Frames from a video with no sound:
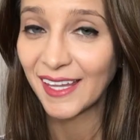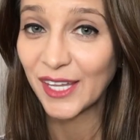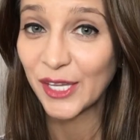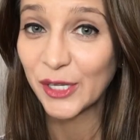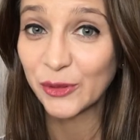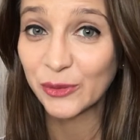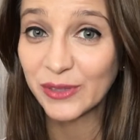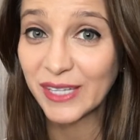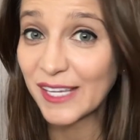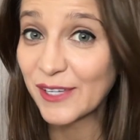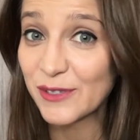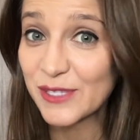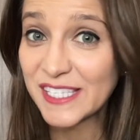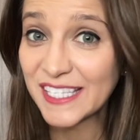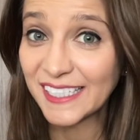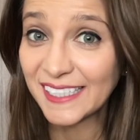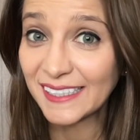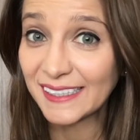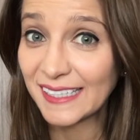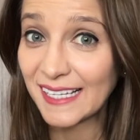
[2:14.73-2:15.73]
eu tenho
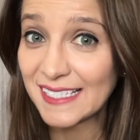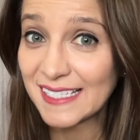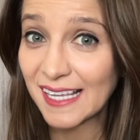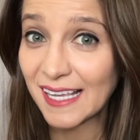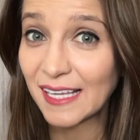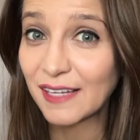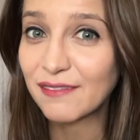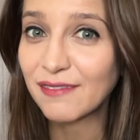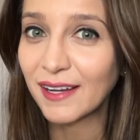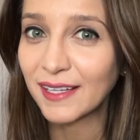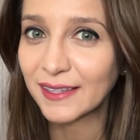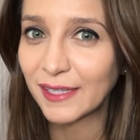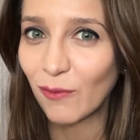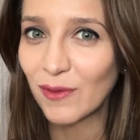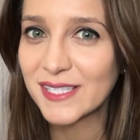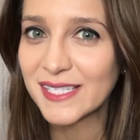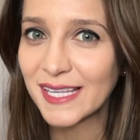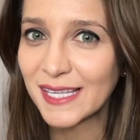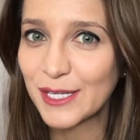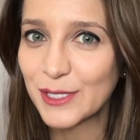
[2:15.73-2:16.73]
certeza que ele vai ter um
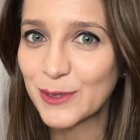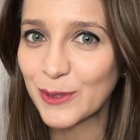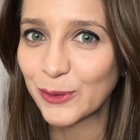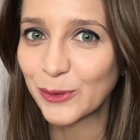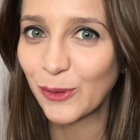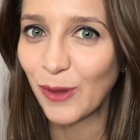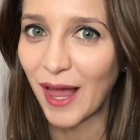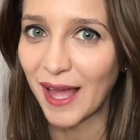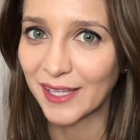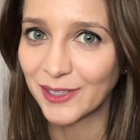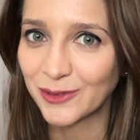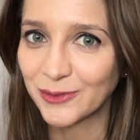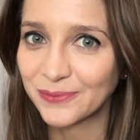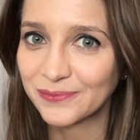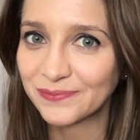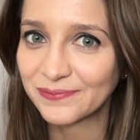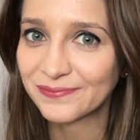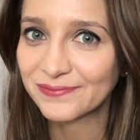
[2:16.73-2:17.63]
asterisco do lado.